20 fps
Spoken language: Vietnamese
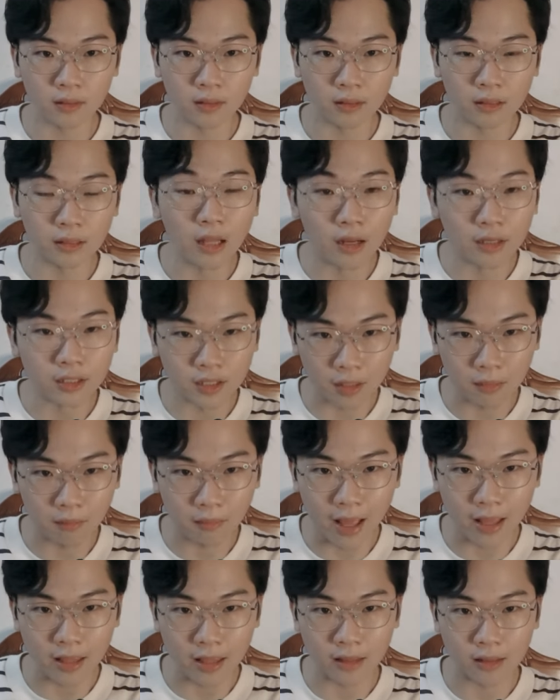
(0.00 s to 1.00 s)
lên sân
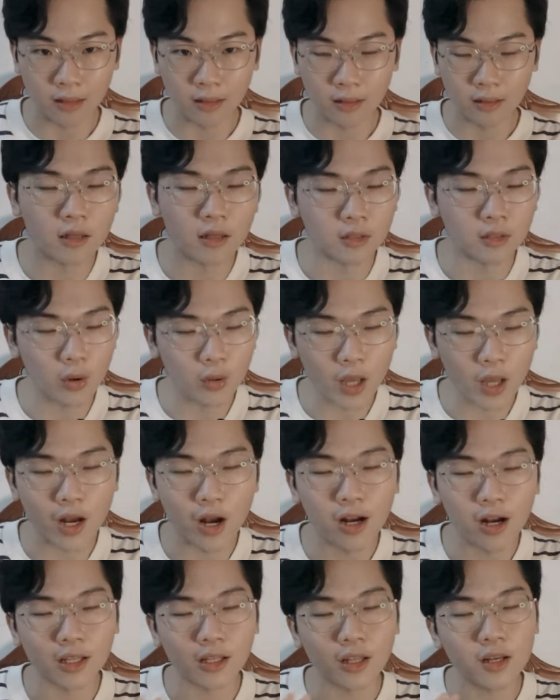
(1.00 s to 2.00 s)
bay. Ok,
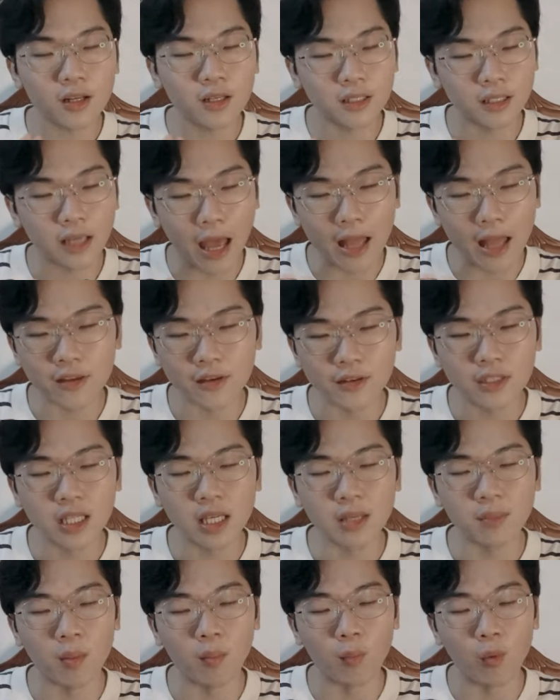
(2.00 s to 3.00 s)
đó là tất cả những
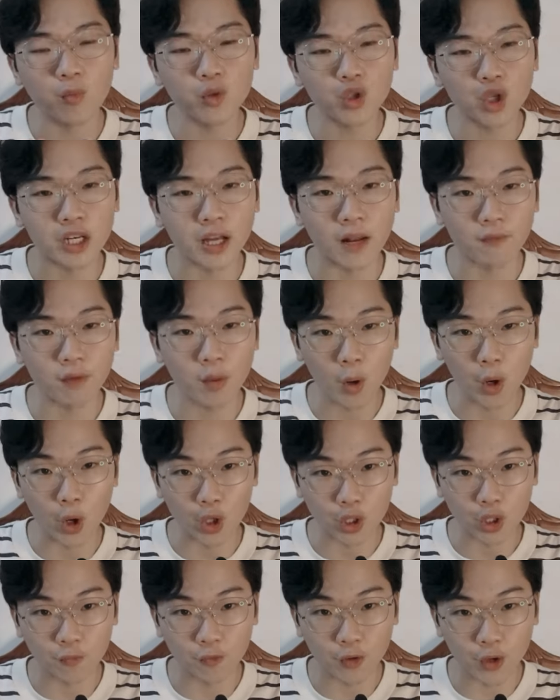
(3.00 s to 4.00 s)
gì mình muốn truyền đạt với mọi
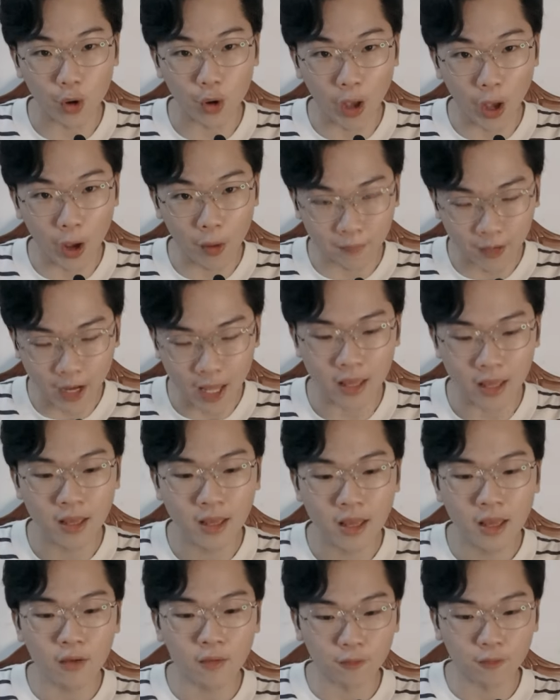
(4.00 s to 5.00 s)
người trong video ngày hôm nay.
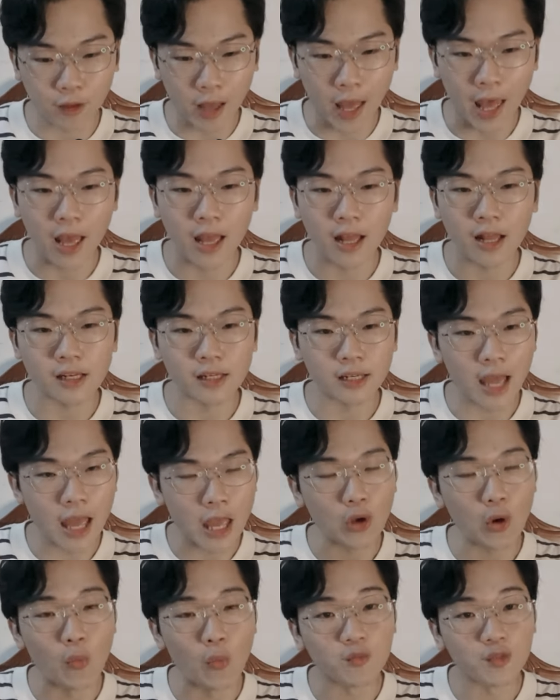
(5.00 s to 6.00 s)
Và
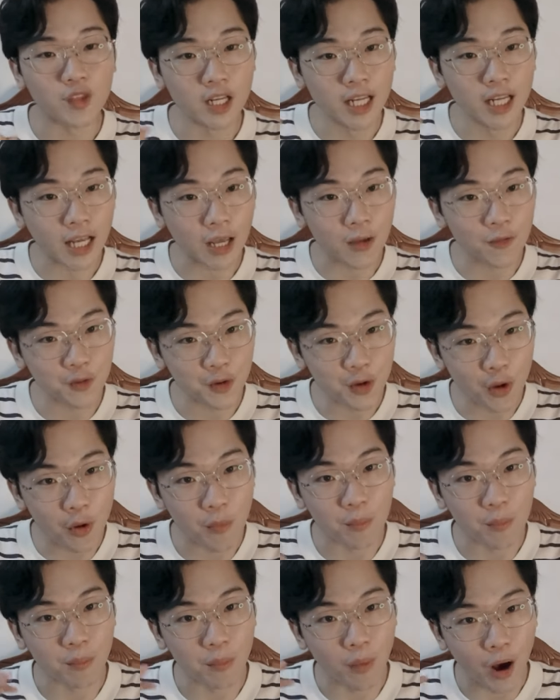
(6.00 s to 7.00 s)
đây cũng chính là cái
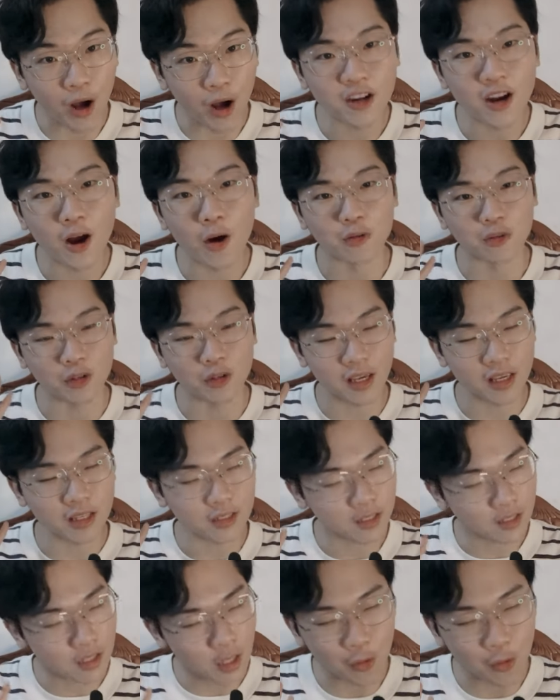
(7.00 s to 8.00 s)
video mở đầu cho cái
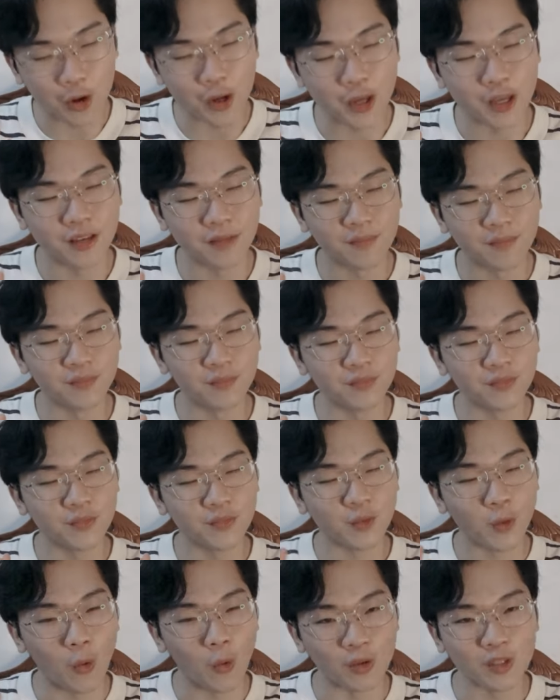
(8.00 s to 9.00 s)
series
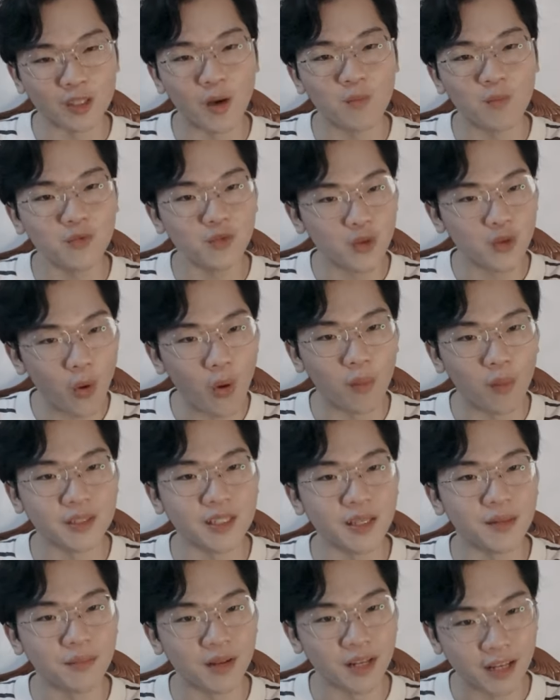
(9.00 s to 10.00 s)
Cuộc sống du học
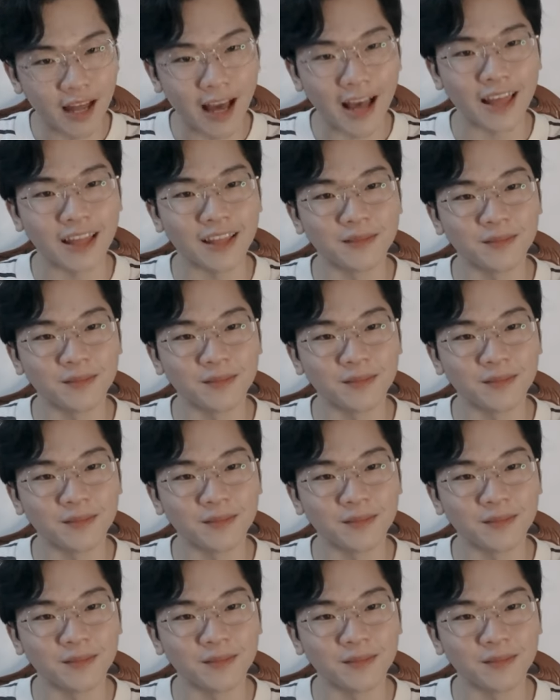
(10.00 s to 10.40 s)
sinh bên Đài.